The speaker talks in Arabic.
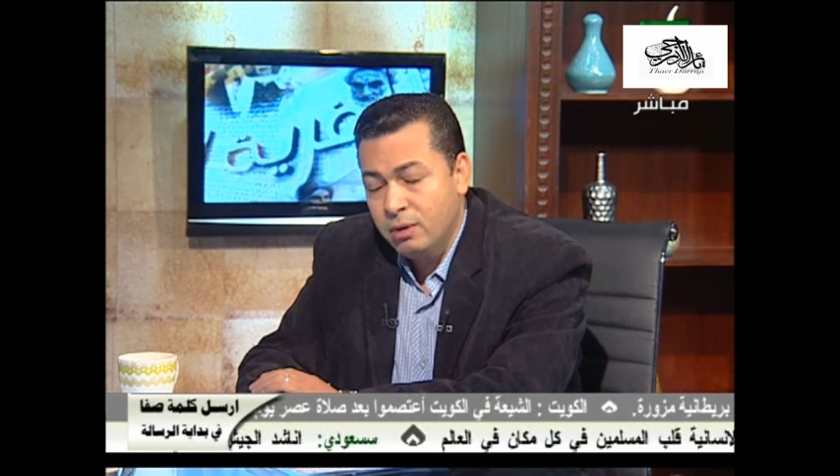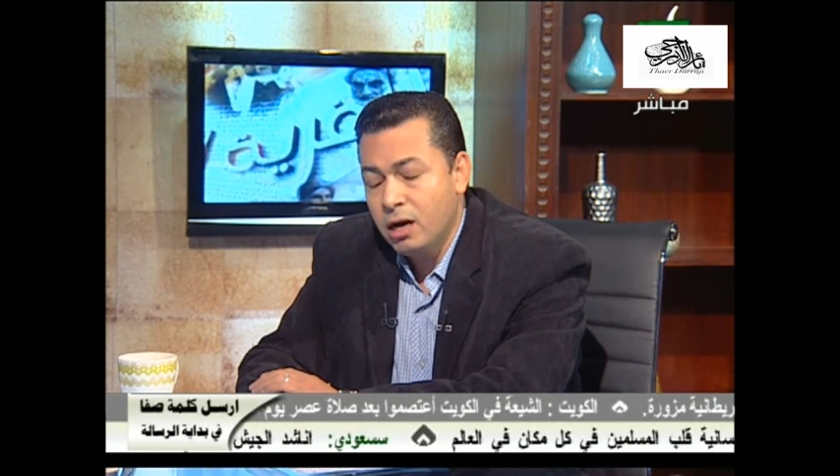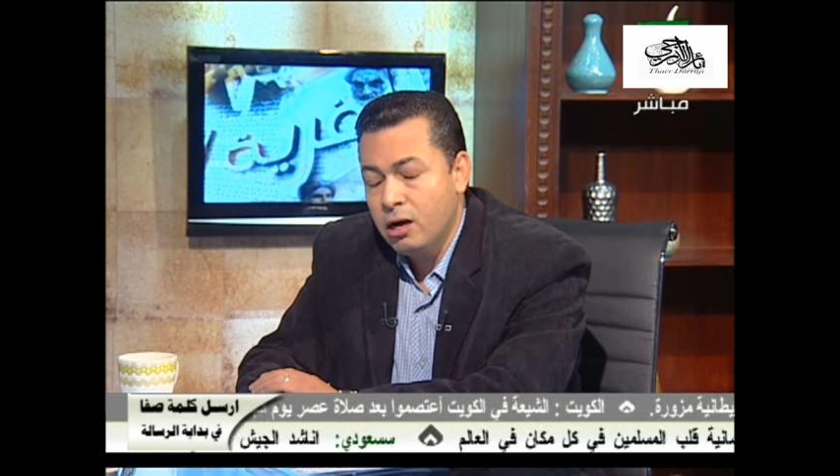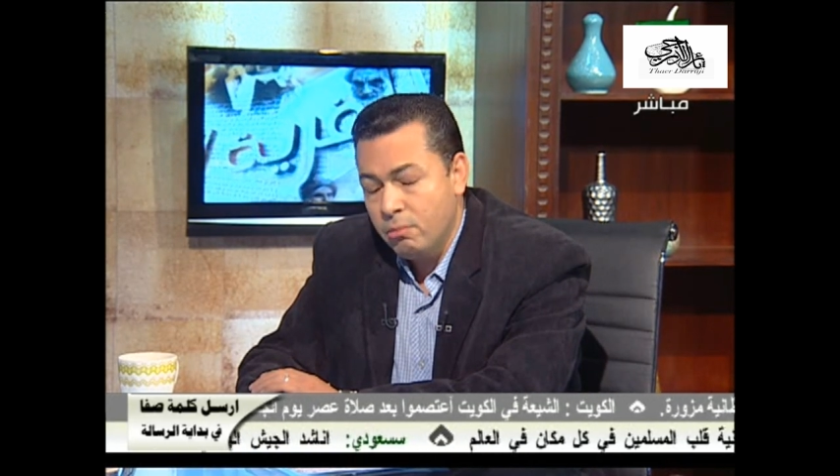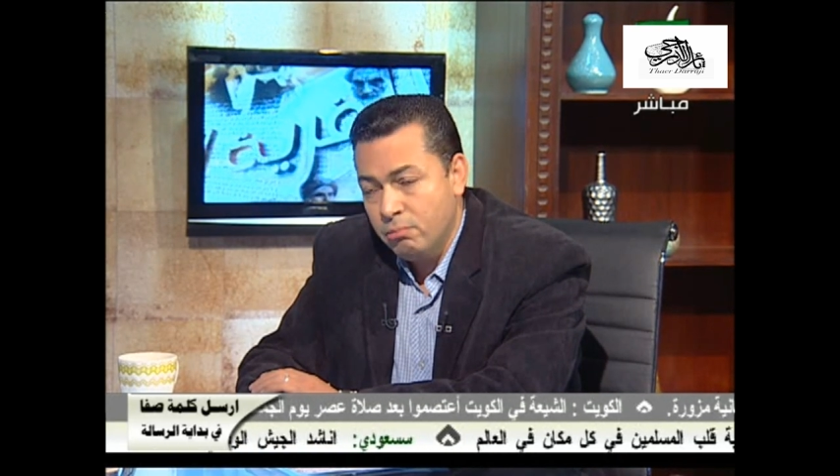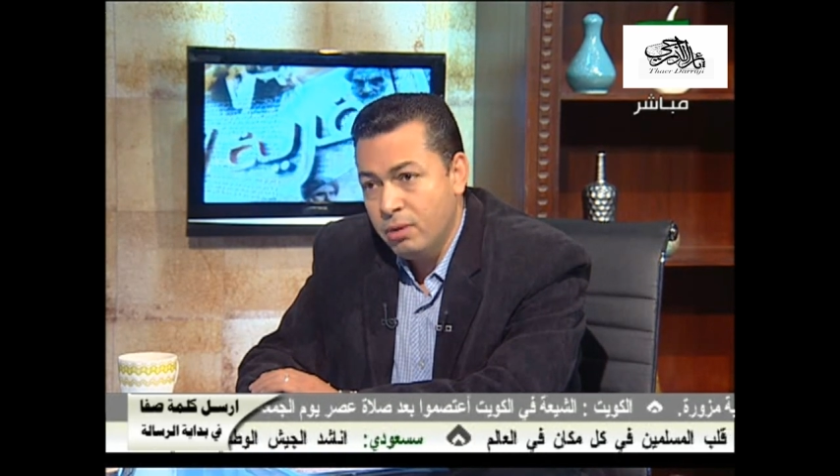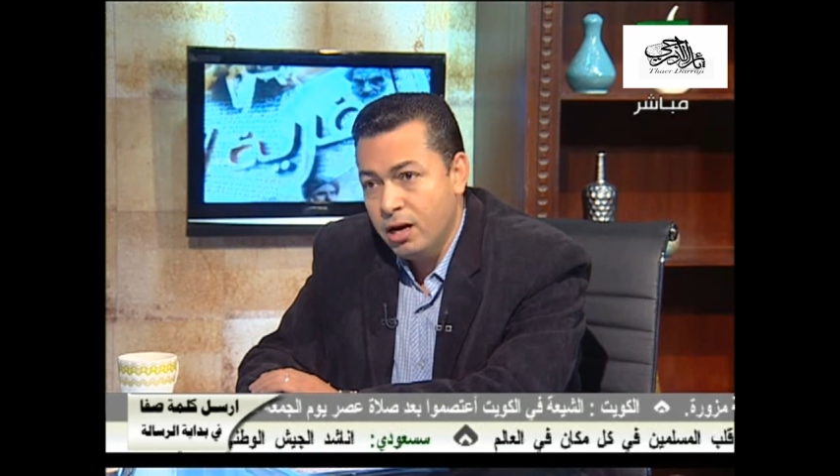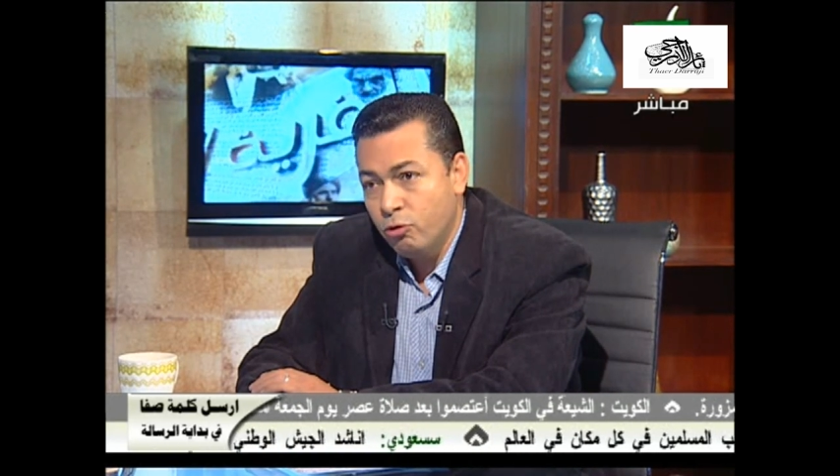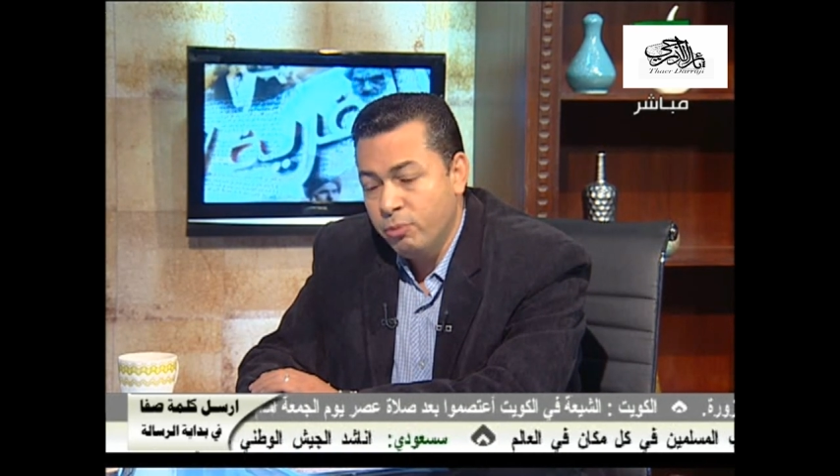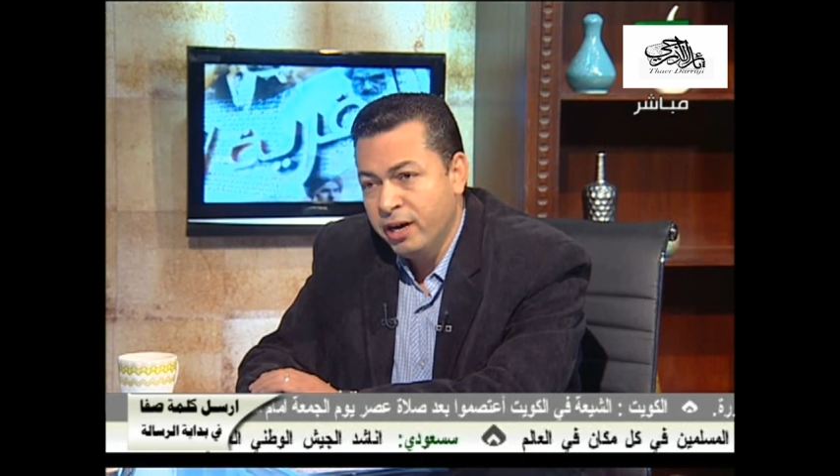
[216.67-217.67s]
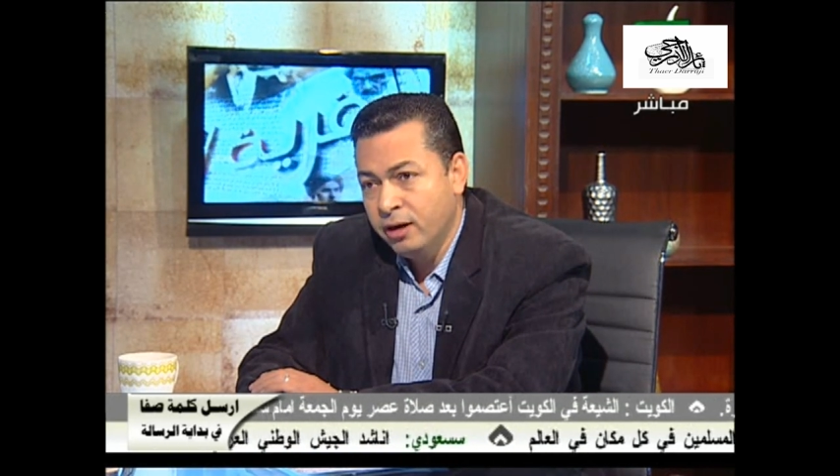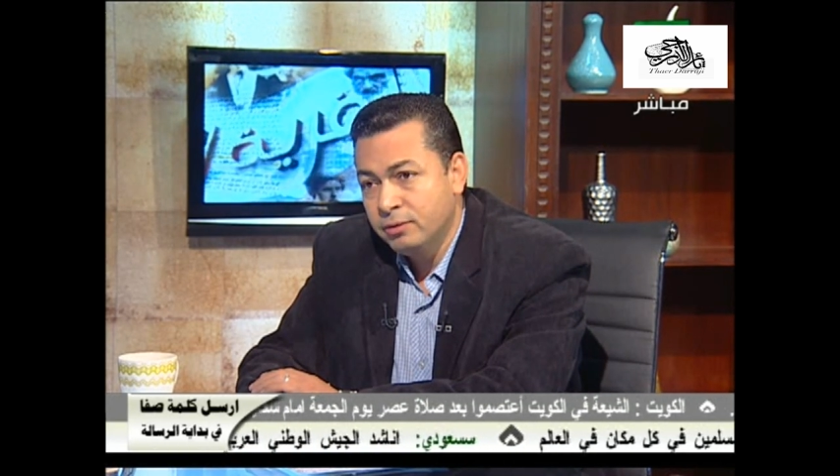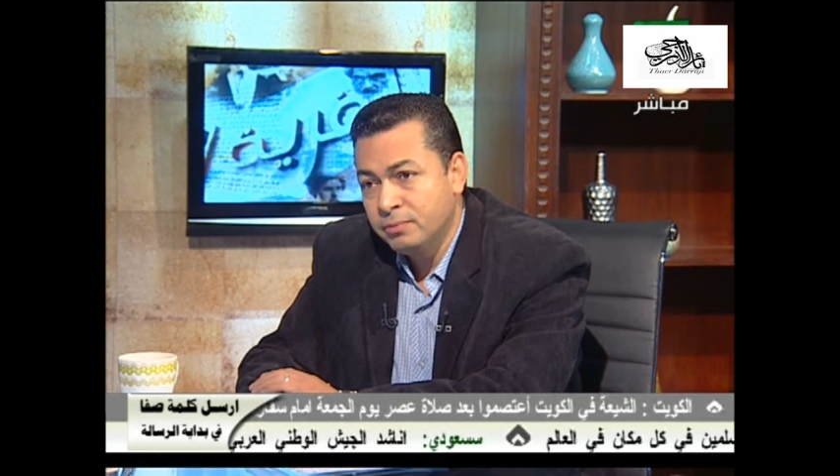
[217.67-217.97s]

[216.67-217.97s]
باء باءوا بها